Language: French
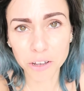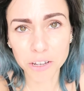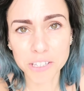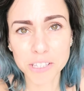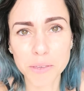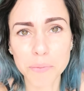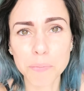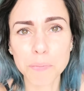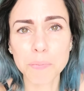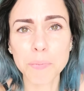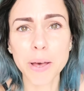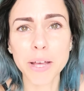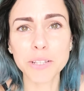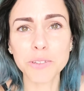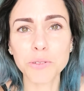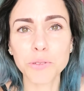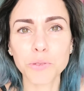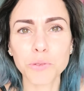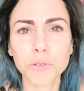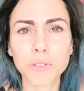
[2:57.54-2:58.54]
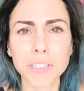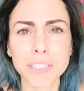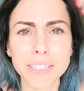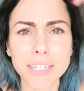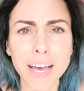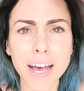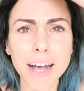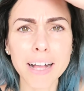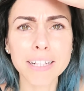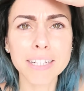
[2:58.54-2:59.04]
alors que c'est pas du tout le
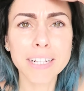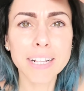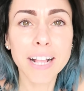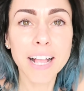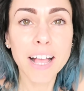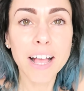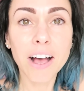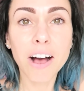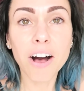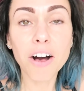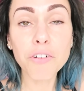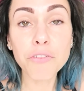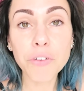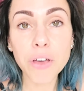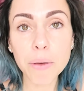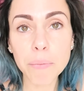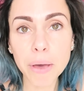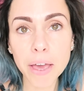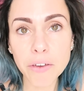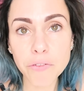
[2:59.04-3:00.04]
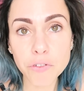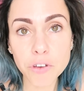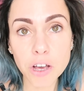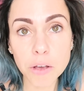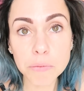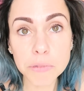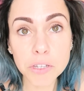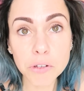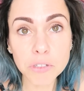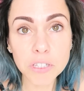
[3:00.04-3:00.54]
cas enfin bref
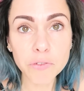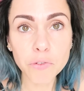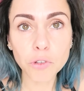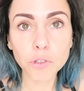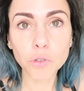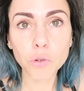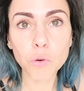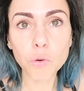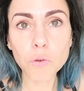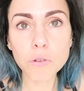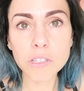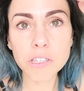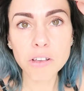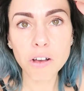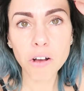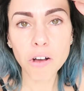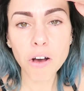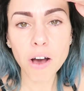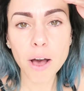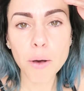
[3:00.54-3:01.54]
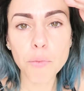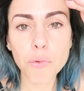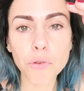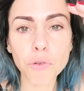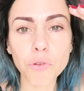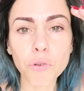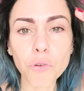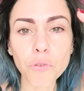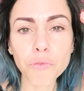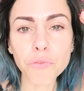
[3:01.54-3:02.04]
comme c'est au niveau de croûte c'est encore un
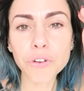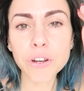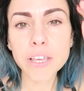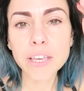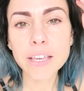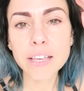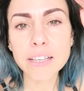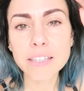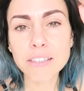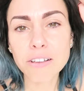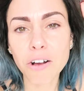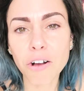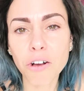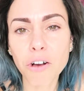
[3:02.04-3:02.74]
peu gonflé c'est